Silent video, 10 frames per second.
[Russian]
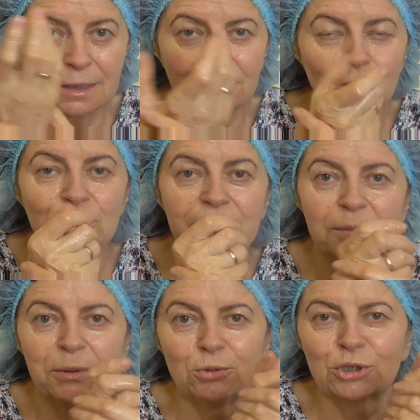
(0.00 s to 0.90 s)

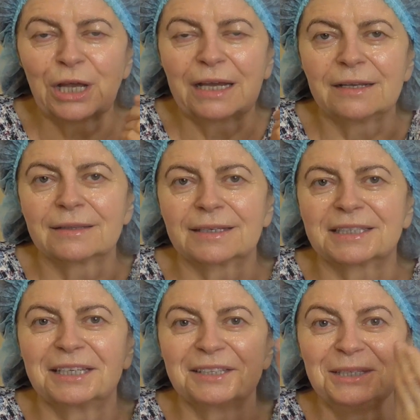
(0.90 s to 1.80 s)
южного полушария, так
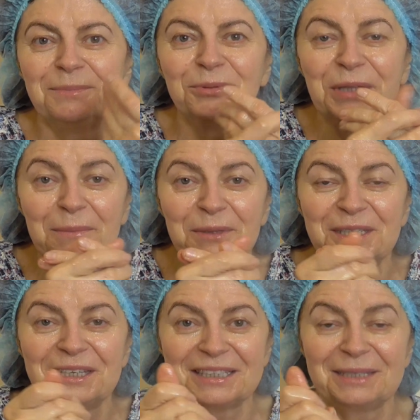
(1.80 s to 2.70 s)
сказать, типа, там,
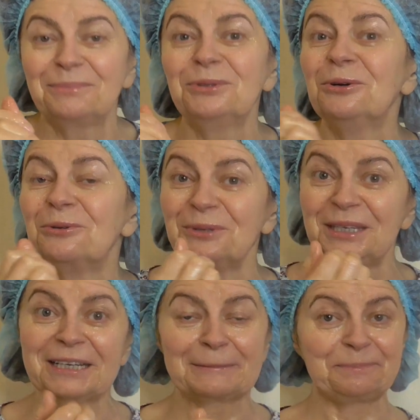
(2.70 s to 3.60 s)
где тепло, у
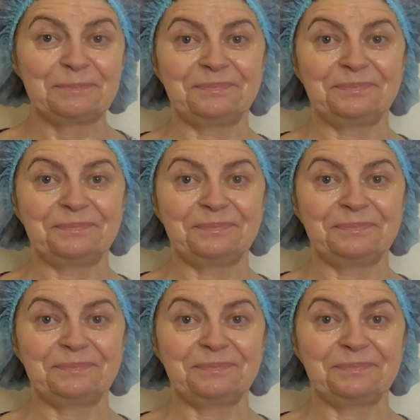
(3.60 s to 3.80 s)
них